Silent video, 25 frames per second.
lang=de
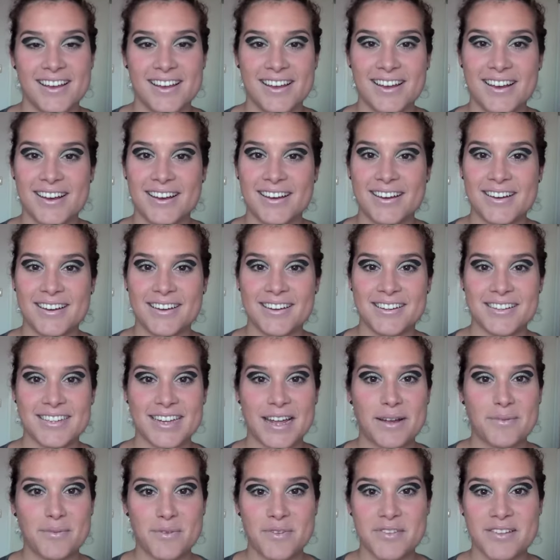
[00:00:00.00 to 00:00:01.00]
äh,
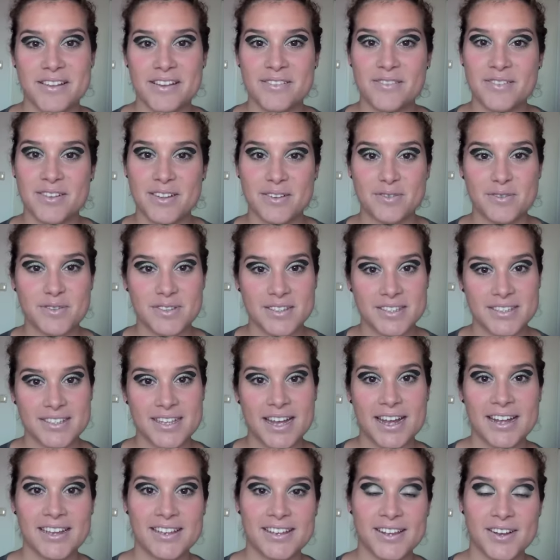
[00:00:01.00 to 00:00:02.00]
schreibt uns irgendwas auf unserer
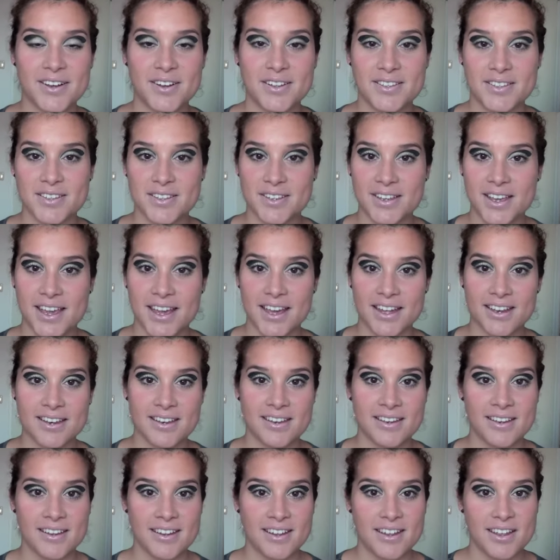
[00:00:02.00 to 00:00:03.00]
Seite, Ihr könnt euch
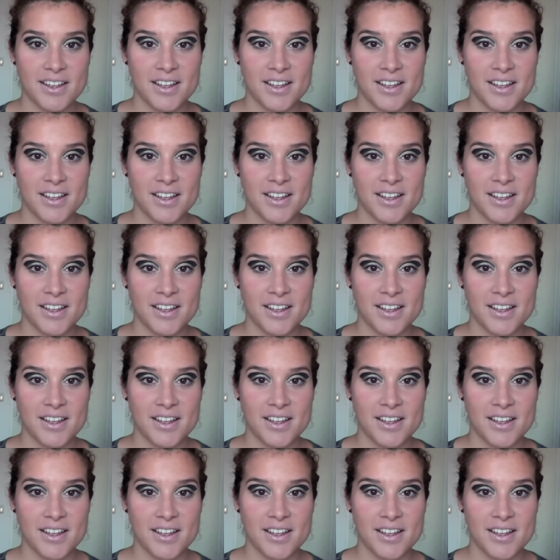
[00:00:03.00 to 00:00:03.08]
gerne